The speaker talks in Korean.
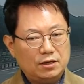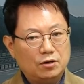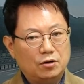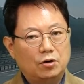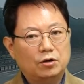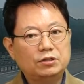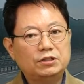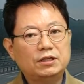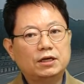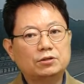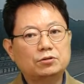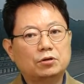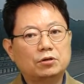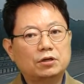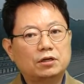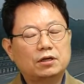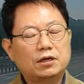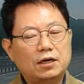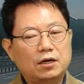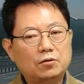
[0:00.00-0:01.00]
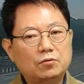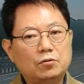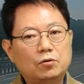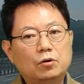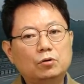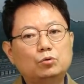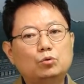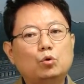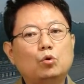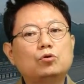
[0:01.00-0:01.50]
어딘가 전화를
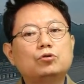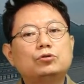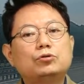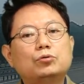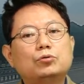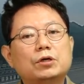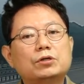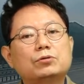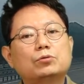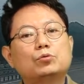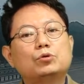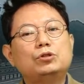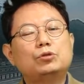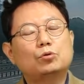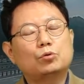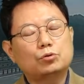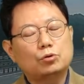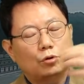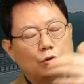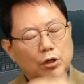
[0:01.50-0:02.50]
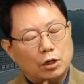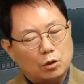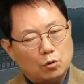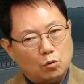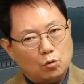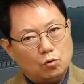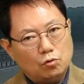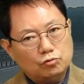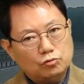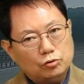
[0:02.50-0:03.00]
하고 또 그쪽에서 또 이쪽으로 전화가
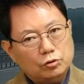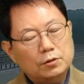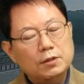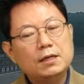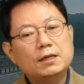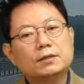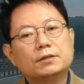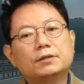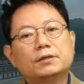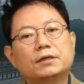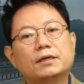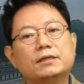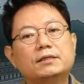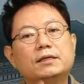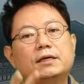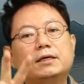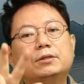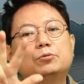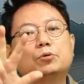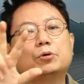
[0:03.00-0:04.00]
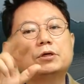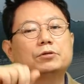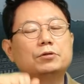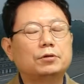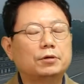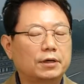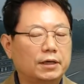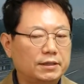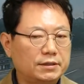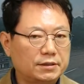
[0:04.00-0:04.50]
오고 그렇게 세 통의
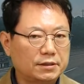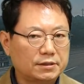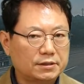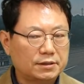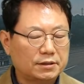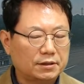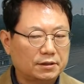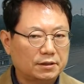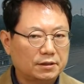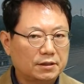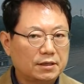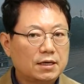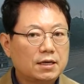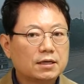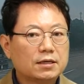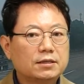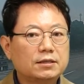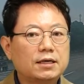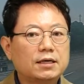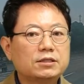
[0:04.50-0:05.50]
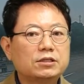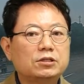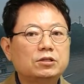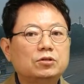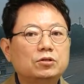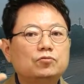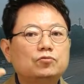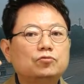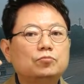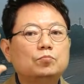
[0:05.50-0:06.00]
전화가 있었어요. 그
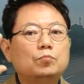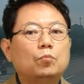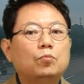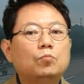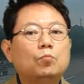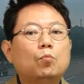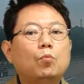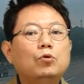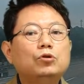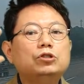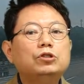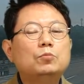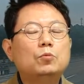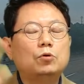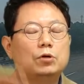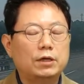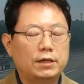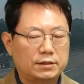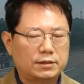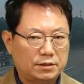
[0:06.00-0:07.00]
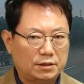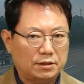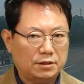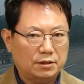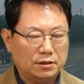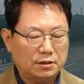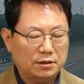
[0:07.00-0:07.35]
당시는 누, 뭔지 몰랐어요.